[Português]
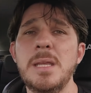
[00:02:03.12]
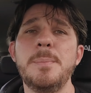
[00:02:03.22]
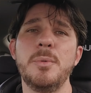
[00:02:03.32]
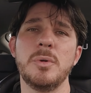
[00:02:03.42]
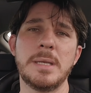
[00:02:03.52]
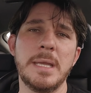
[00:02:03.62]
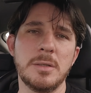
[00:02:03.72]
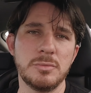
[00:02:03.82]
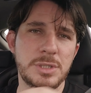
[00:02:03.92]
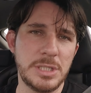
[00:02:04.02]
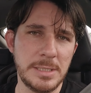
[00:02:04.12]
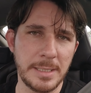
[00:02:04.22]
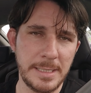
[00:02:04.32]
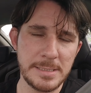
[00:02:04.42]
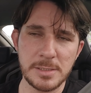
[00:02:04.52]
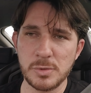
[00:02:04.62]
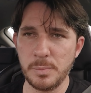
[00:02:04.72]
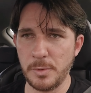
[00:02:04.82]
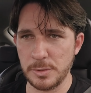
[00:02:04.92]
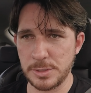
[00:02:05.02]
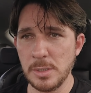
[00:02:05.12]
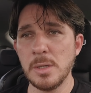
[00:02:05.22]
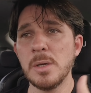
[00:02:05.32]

E por que não tinha esse suporte?